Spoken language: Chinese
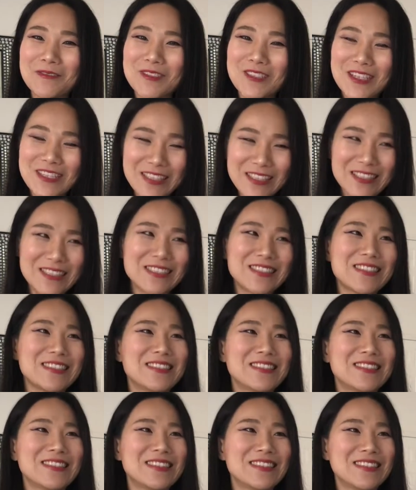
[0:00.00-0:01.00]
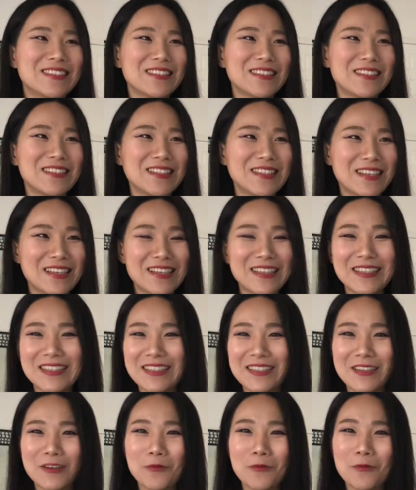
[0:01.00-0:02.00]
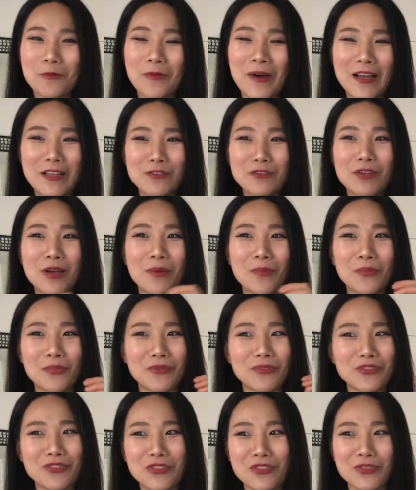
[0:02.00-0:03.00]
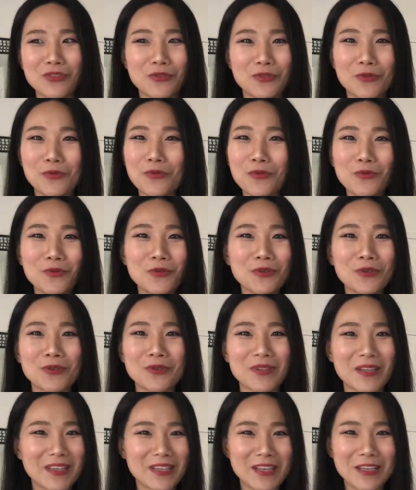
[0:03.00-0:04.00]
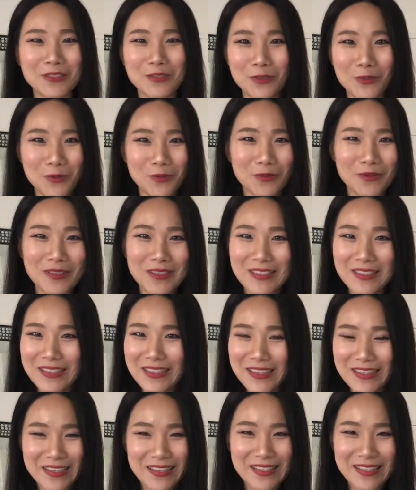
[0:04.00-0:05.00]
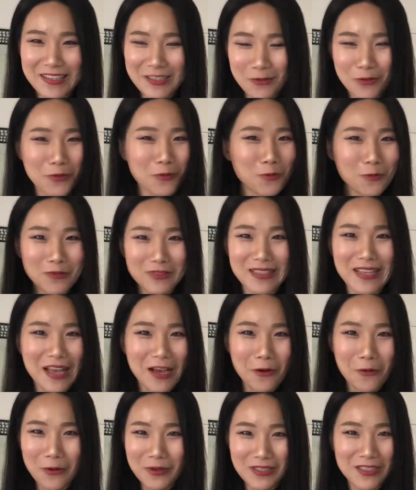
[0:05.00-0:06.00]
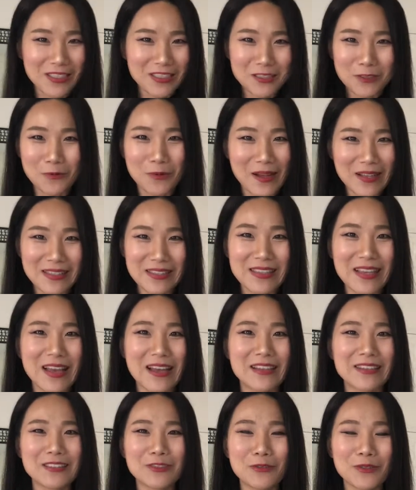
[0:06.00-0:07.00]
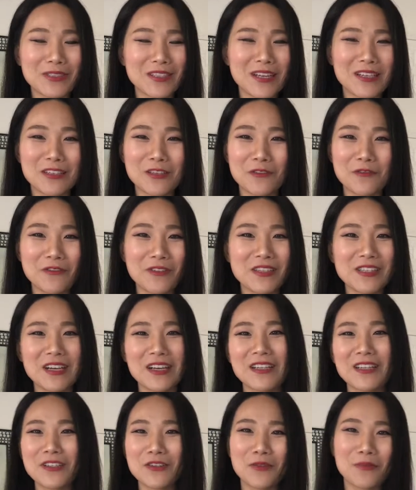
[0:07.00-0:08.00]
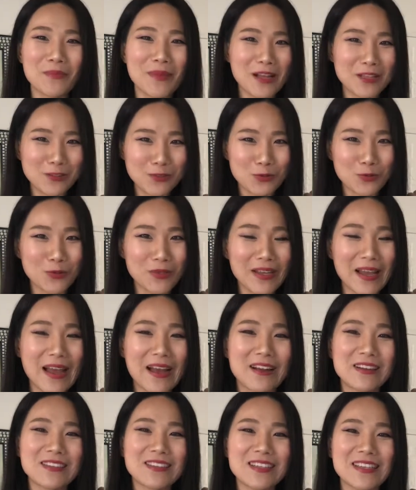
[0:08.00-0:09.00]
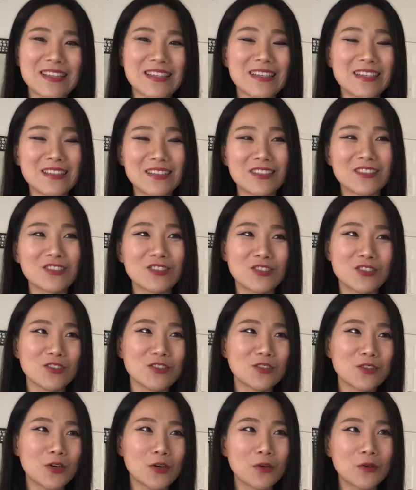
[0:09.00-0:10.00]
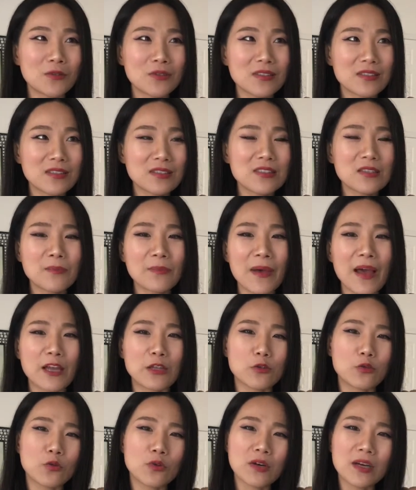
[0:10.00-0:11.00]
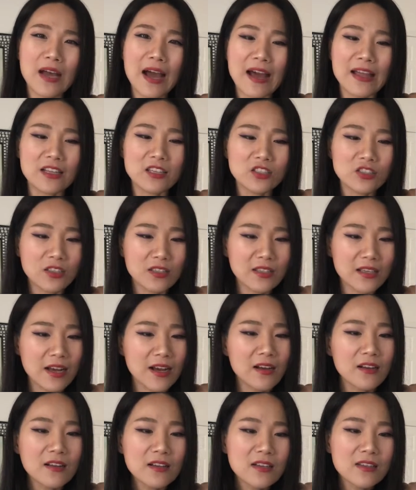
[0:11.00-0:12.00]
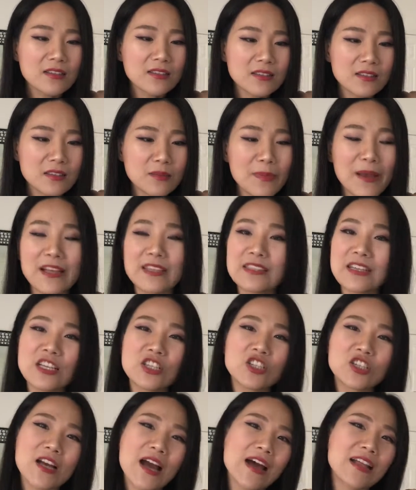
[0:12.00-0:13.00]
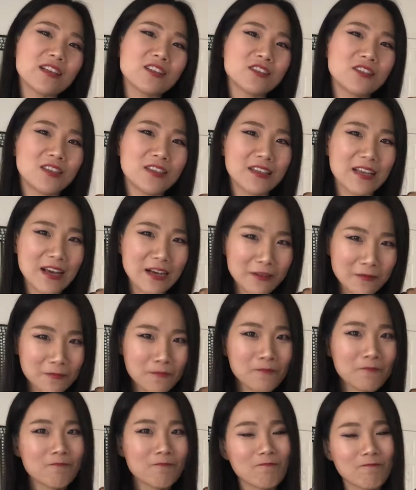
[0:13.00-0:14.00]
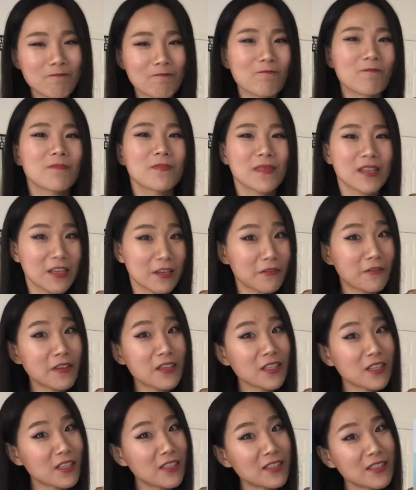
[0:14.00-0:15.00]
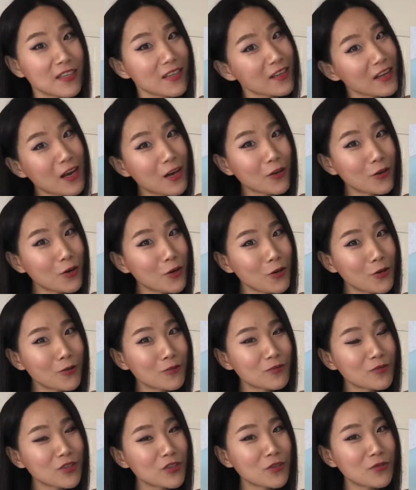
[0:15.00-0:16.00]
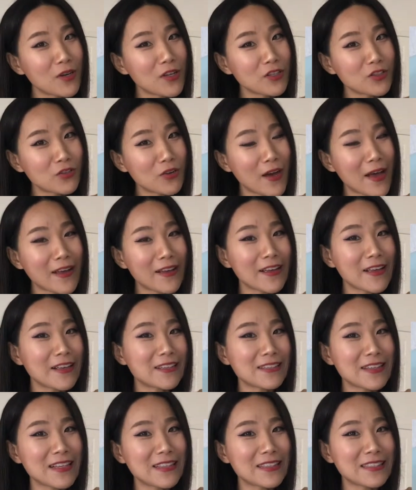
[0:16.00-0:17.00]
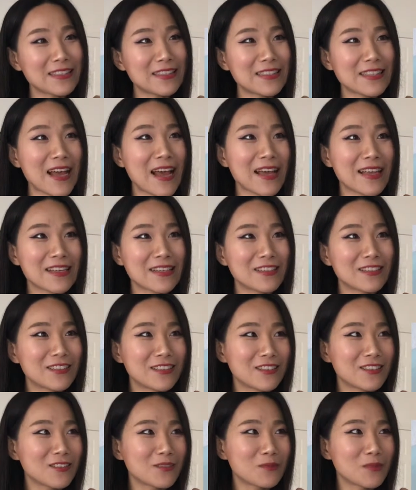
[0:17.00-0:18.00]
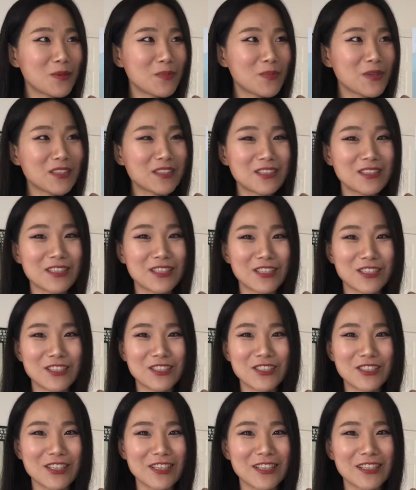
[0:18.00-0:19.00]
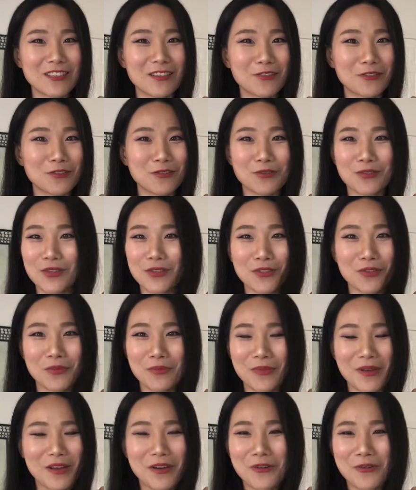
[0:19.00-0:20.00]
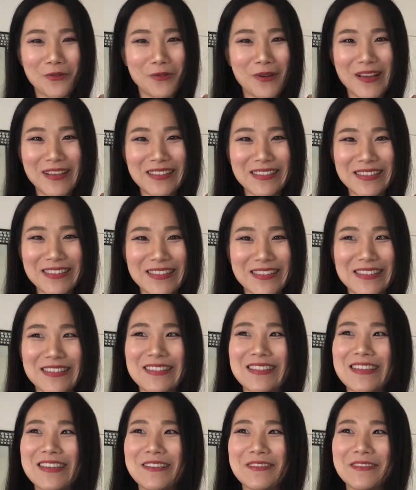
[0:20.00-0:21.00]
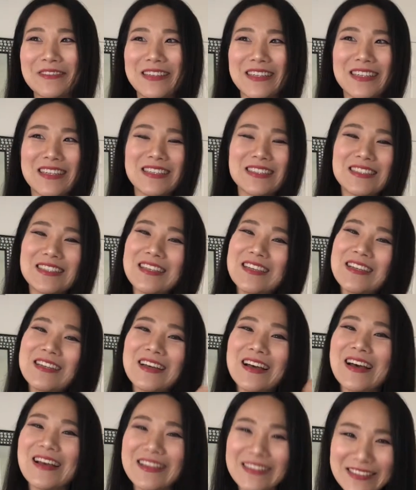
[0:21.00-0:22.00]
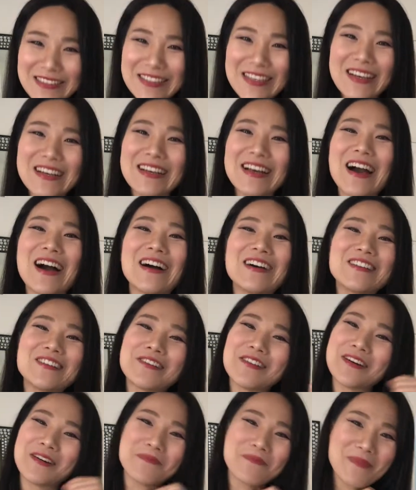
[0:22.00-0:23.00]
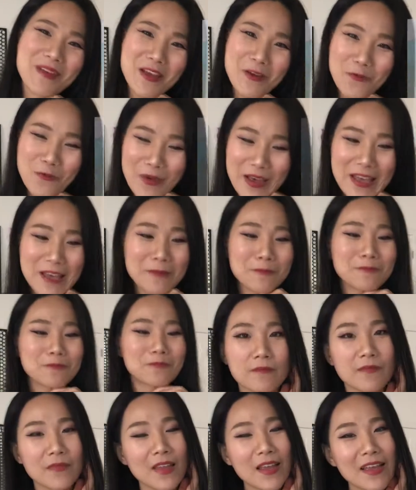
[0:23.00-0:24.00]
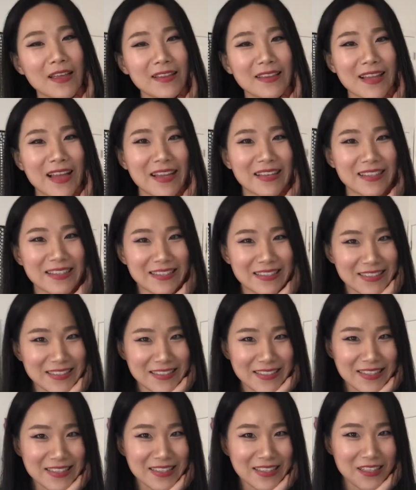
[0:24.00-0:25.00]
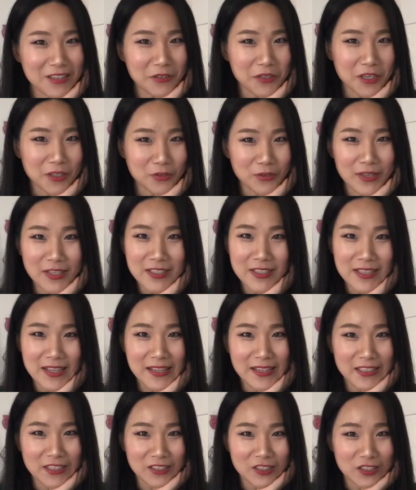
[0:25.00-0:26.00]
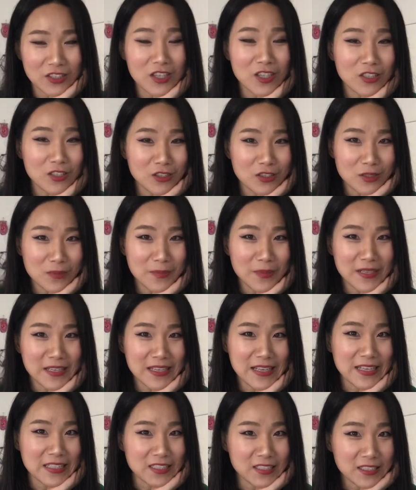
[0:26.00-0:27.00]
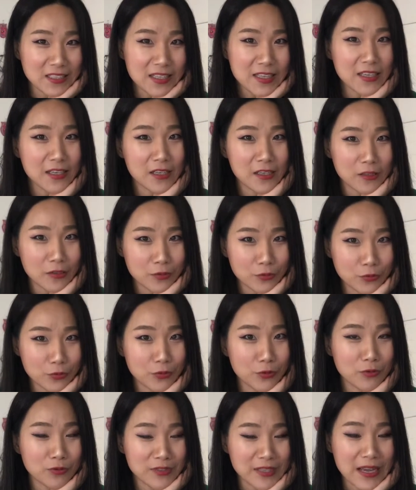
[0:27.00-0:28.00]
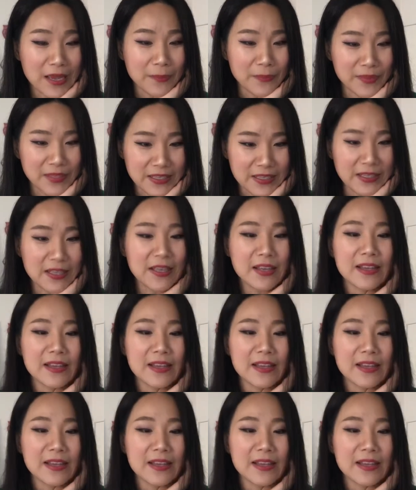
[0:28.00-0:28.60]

真的是一个完全不是糊弄的那种一一顿午餐或者是晚餐，会让你非常的有满足感，而且一盒只有四百多卡的热量，四百三十卡的热量，嗯，也非常的健康哦。吃完之后还可以再加一个什么冰淇淋之类的，我觉得都没有关系，因为很健康又很美味。那第七个我要推荐的。 食品也是一个速冻产品，